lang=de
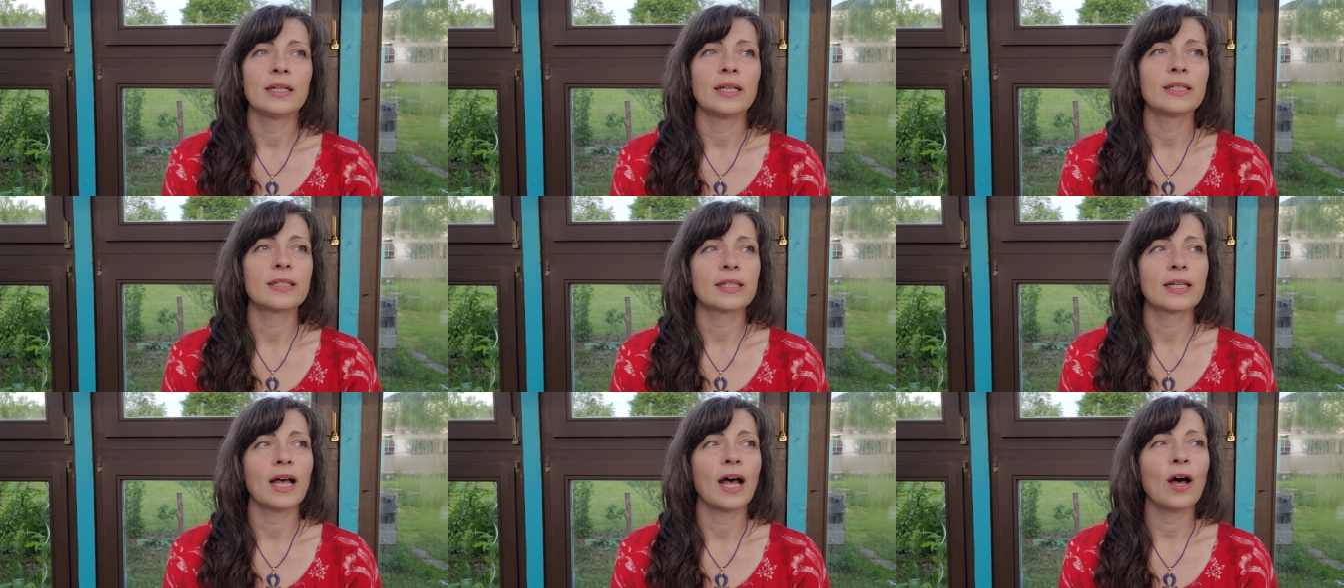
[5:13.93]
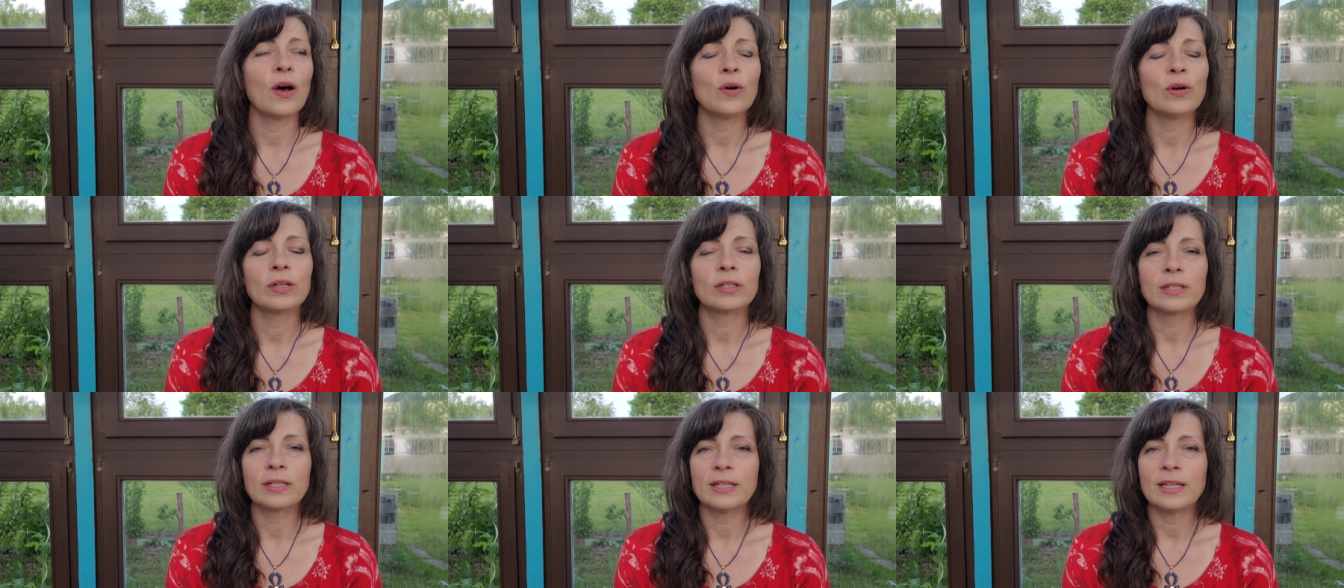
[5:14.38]
Das
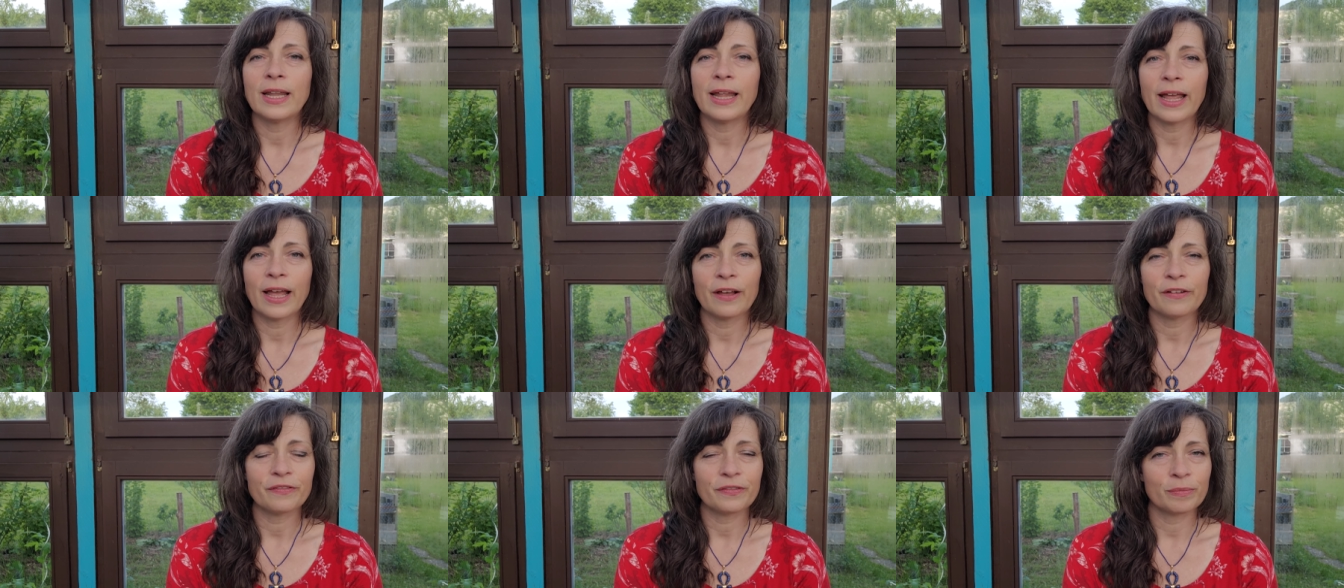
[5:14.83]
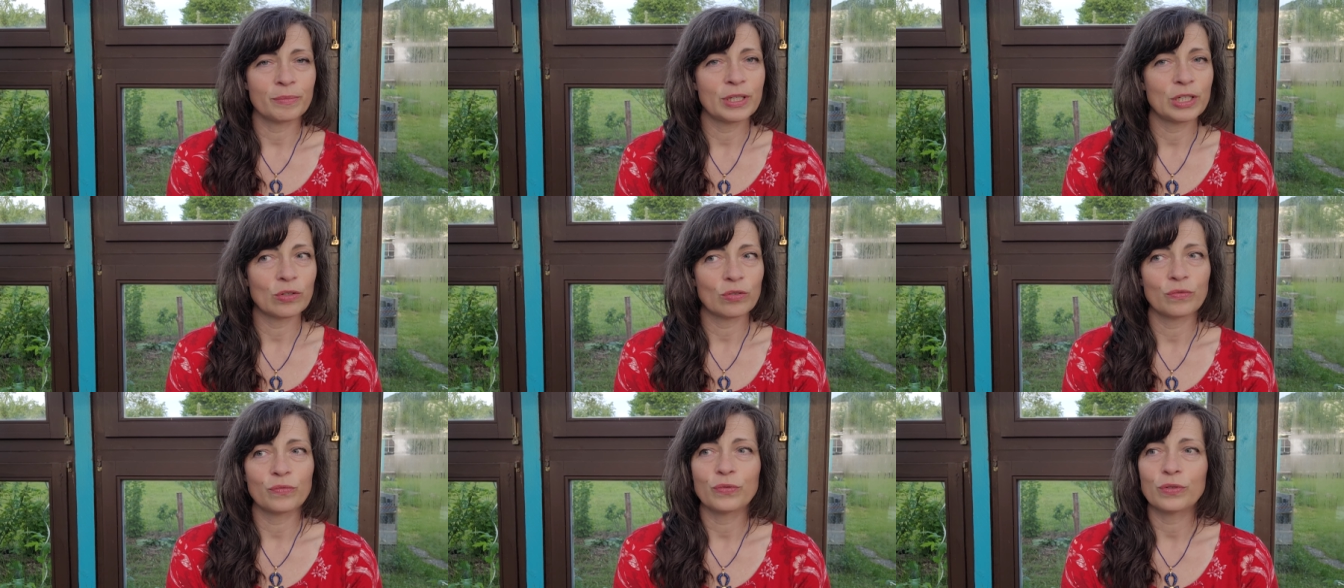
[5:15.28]
Rauchen nervt
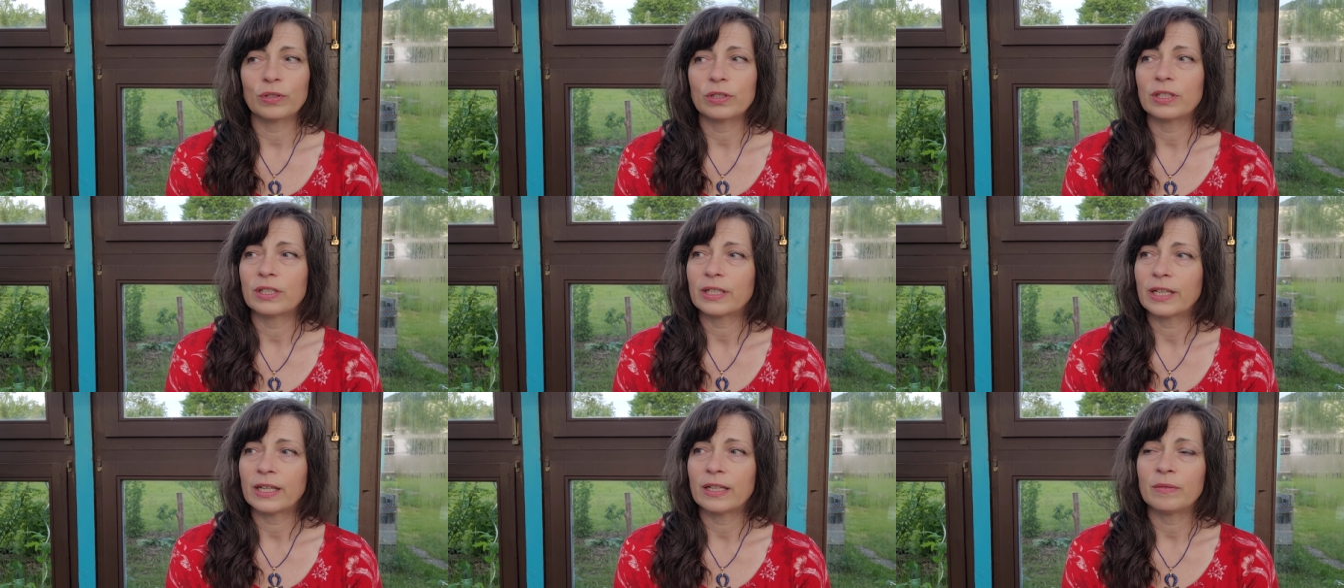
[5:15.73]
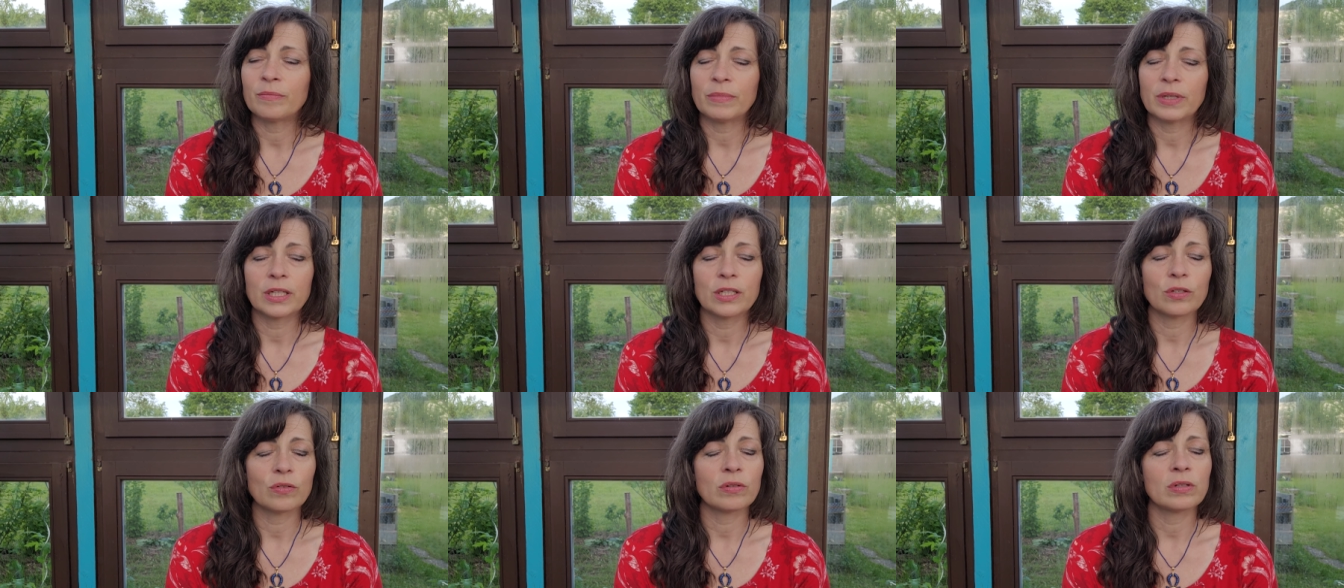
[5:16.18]
mich und frustriert
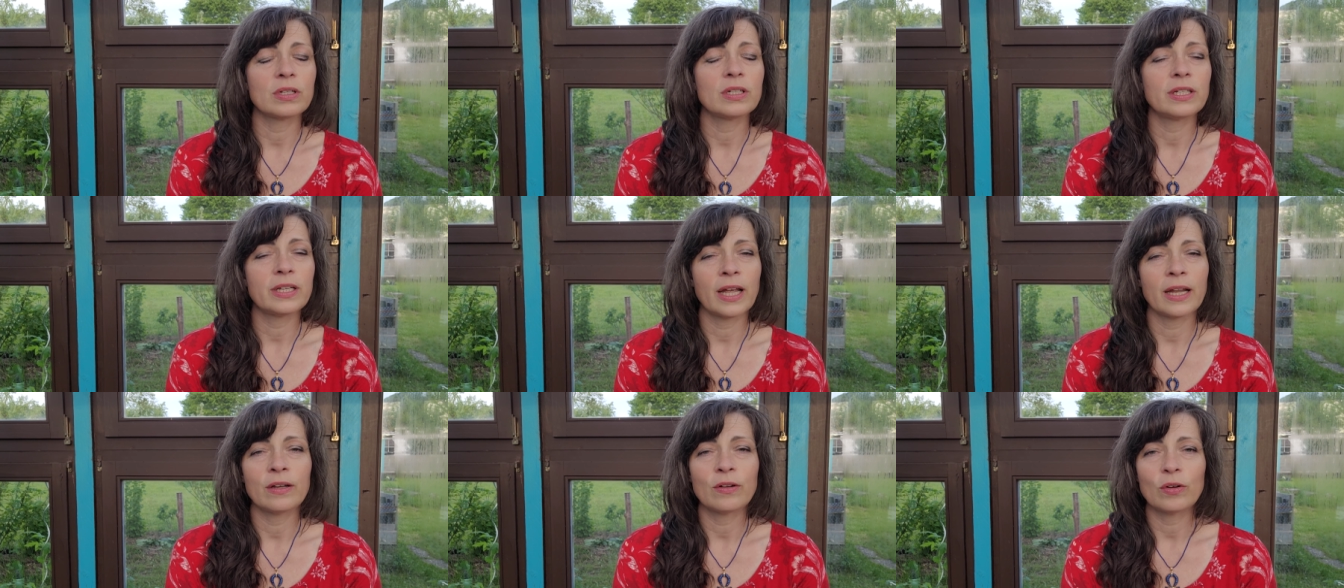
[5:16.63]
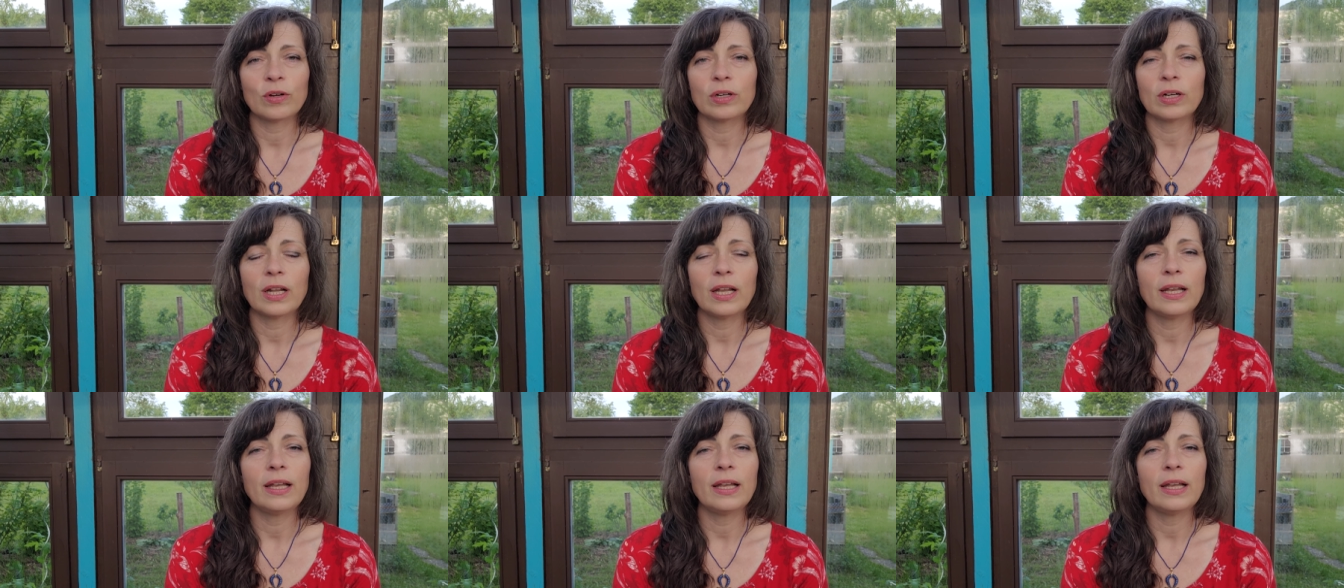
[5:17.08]
mich und dennoch